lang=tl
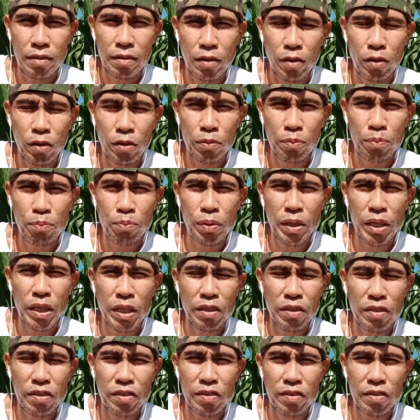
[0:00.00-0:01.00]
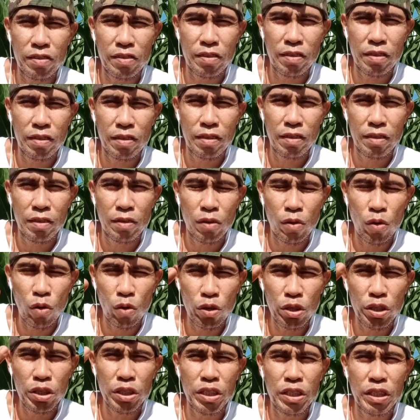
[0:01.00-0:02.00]
corn beets,
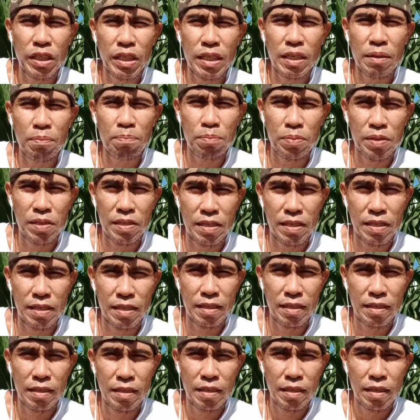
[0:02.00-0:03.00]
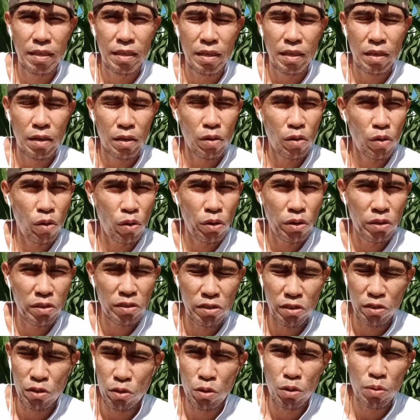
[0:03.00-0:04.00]
corn chips, corn
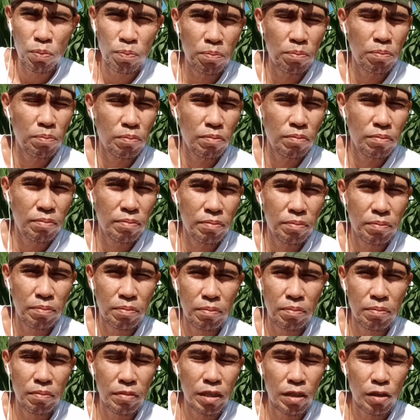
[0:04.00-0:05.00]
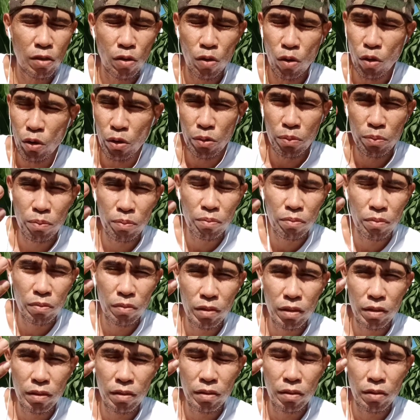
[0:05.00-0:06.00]
soup, corn
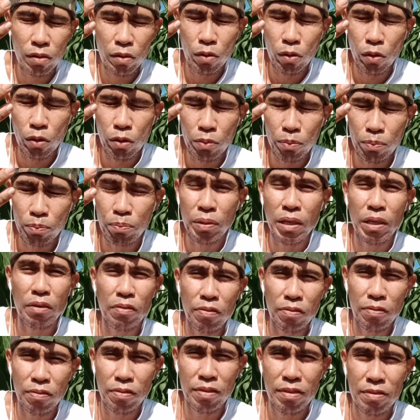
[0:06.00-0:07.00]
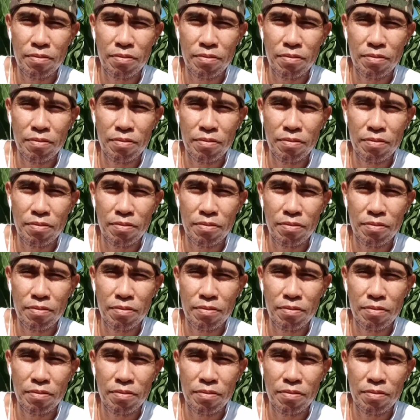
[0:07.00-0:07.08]
corn beef.